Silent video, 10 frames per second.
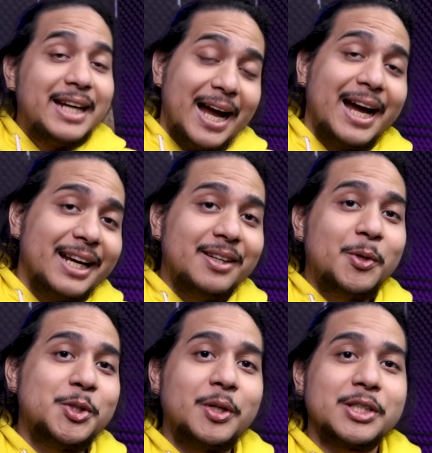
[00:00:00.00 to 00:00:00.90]
Dan
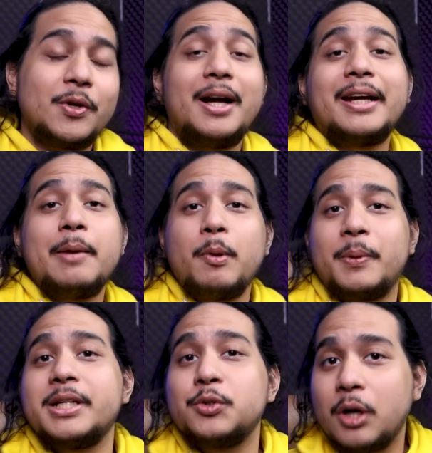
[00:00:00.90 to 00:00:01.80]
gue juga seorang
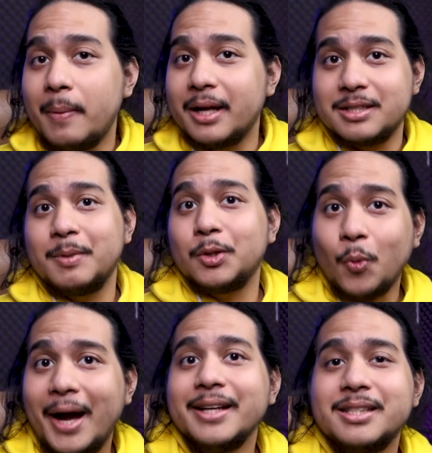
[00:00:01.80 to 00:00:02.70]
K-popers yang suka banget sama
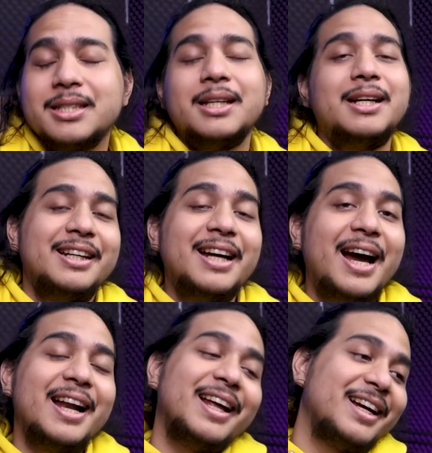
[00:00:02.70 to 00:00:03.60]
Twice.
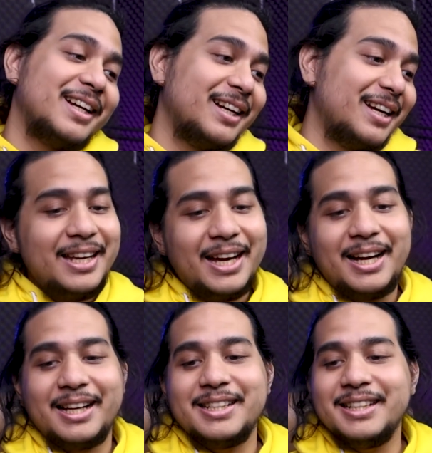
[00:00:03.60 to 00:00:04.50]
Dan
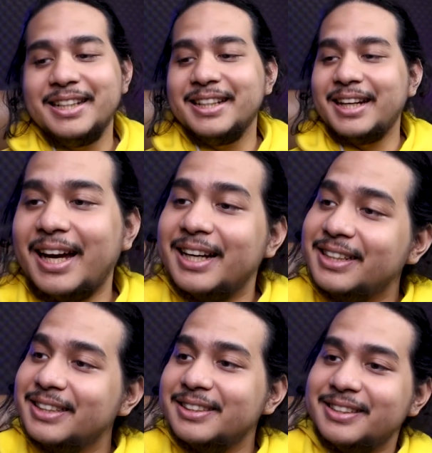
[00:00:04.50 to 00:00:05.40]
iya, jadi
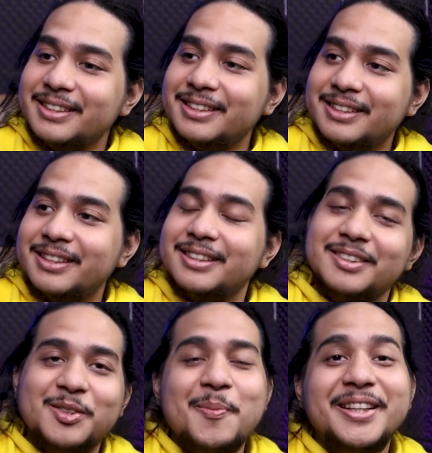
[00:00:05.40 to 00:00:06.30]

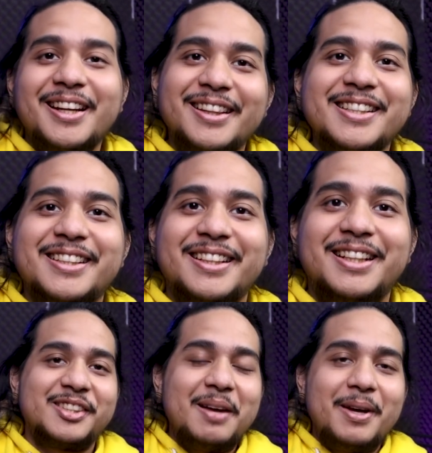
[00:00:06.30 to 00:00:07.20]
uh, komentar netizen.
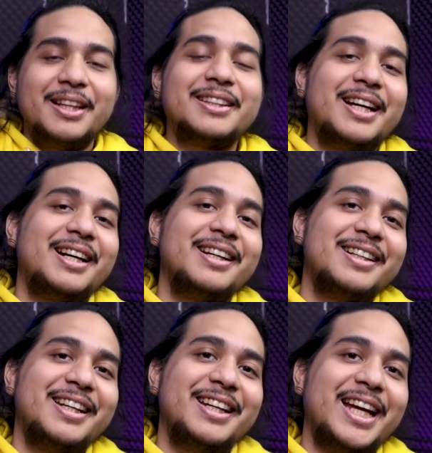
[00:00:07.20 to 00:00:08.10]
Selamat
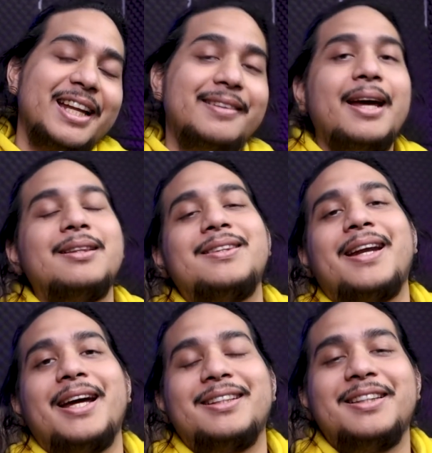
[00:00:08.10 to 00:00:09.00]
datang di Dead
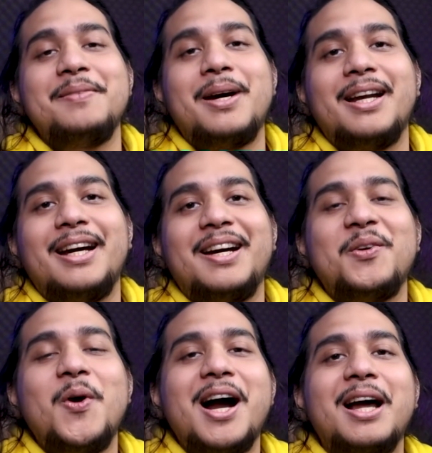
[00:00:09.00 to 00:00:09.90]
Thread di
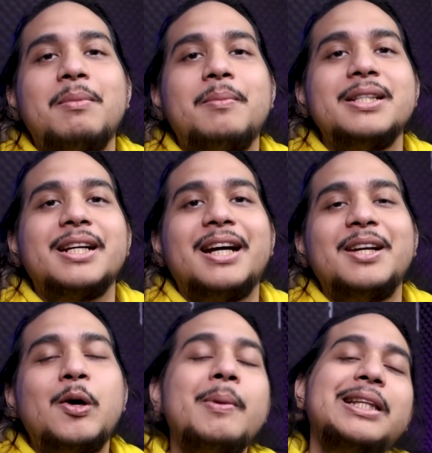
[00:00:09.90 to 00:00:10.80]
mana gue akan
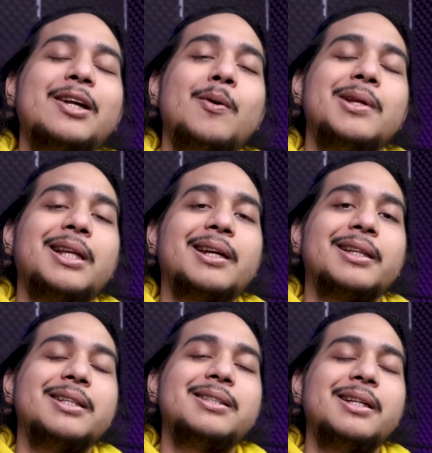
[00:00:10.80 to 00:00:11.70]
membacakan komentar-komentar
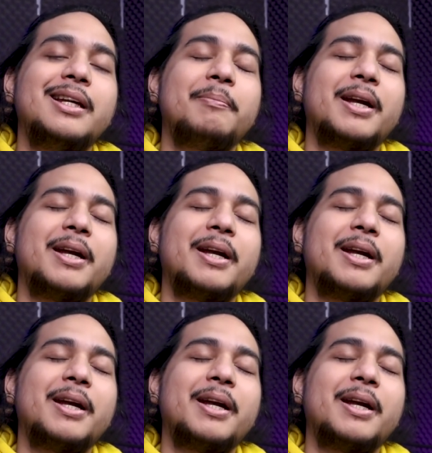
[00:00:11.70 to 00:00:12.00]
netizen dari